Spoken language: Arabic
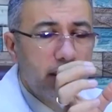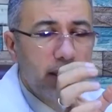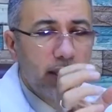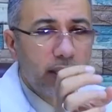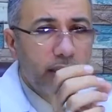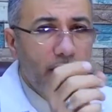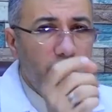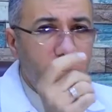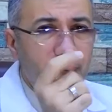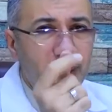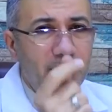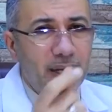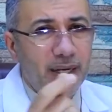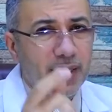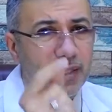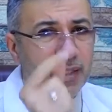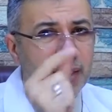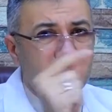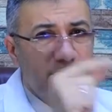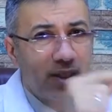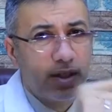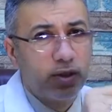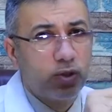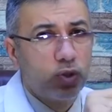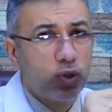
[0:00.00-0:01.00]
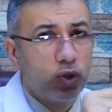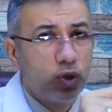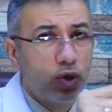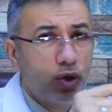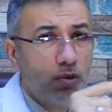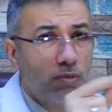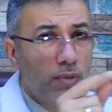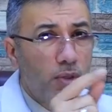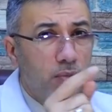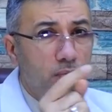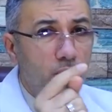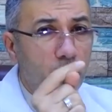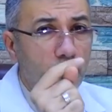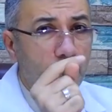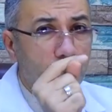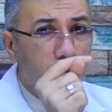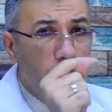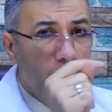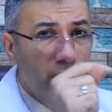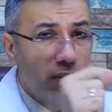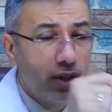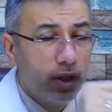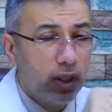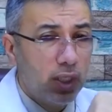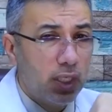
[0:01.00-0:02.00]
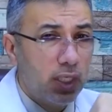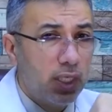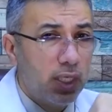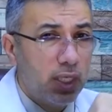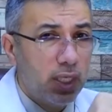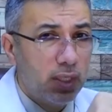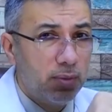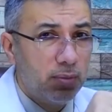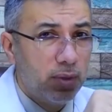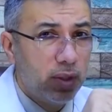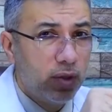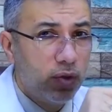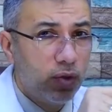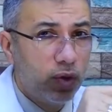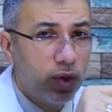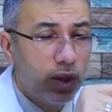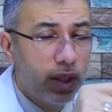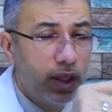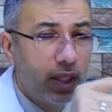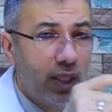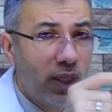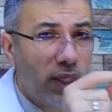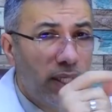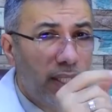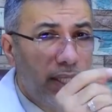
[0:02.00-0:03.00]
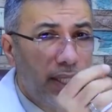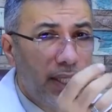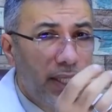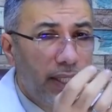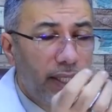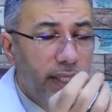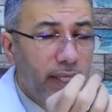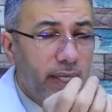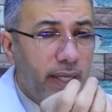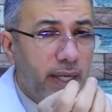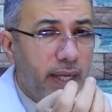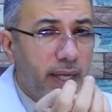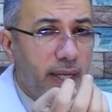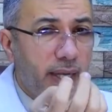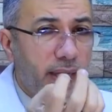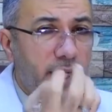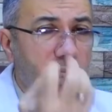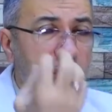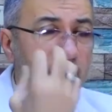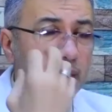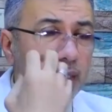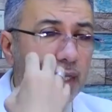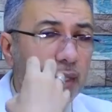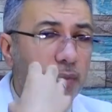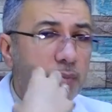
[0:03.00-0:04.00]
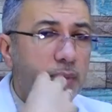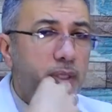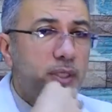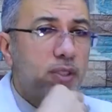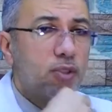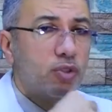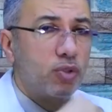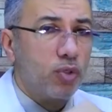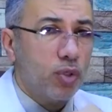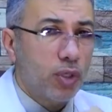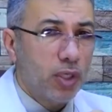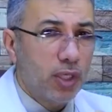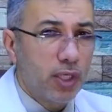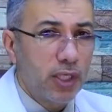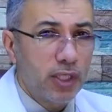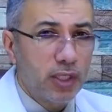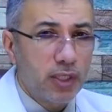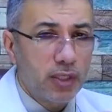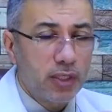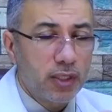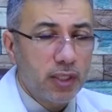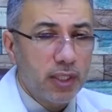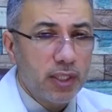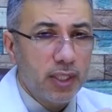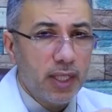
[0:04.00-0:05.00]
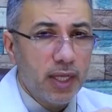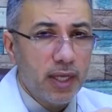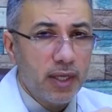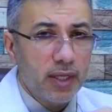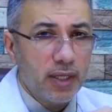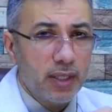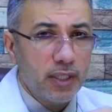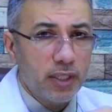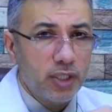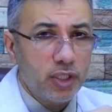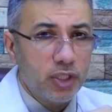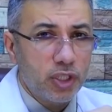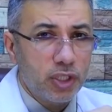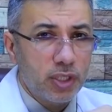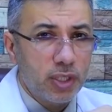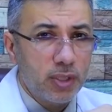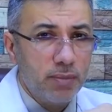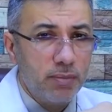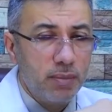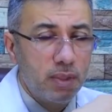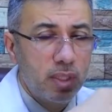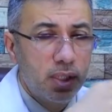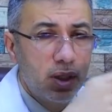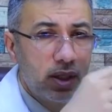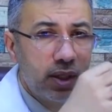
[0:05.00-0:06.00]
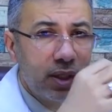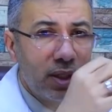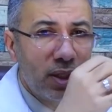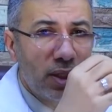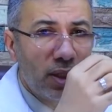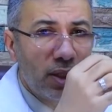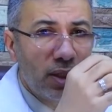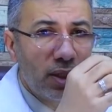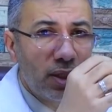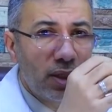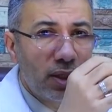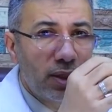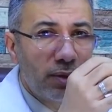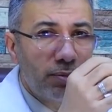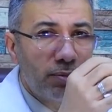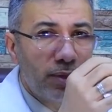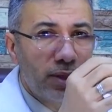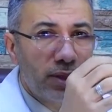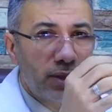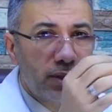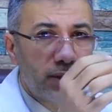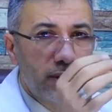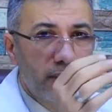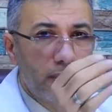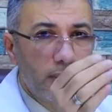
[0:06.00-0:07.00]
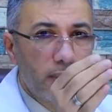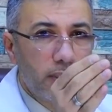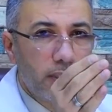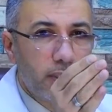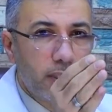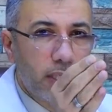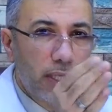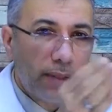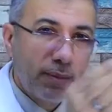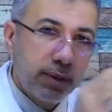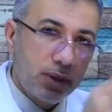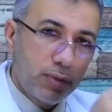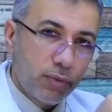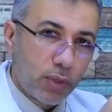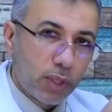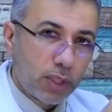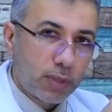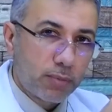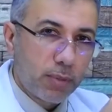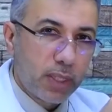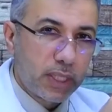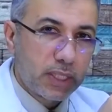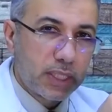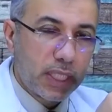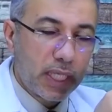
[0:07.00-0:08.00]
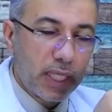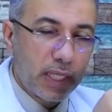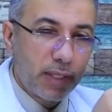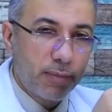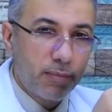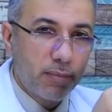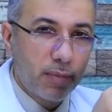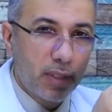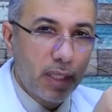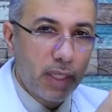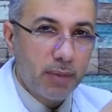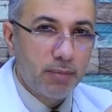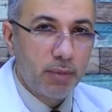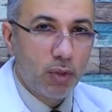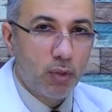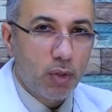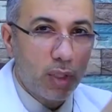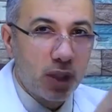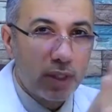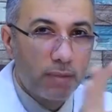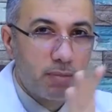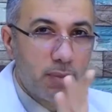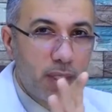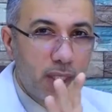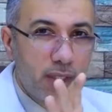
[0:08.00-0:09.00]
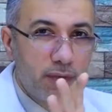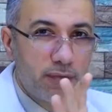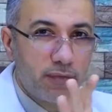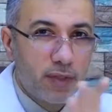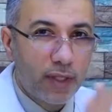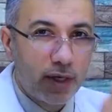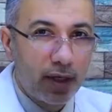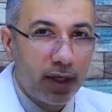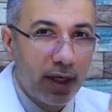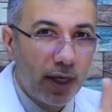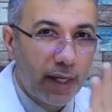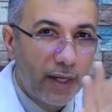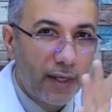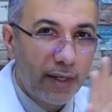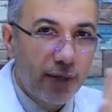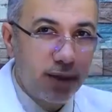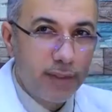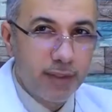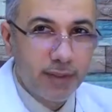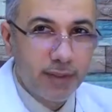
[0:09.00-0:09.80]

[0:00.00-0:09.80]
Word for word: الاكل بالعكس اصلا الصوم مفيد لهم هذولي لان يعني راح يقلل كميه السكر اللي تدخل داخل الجسم آه، بس آه، هاي بس وقت ما صايم اما وقت ما يفطر لا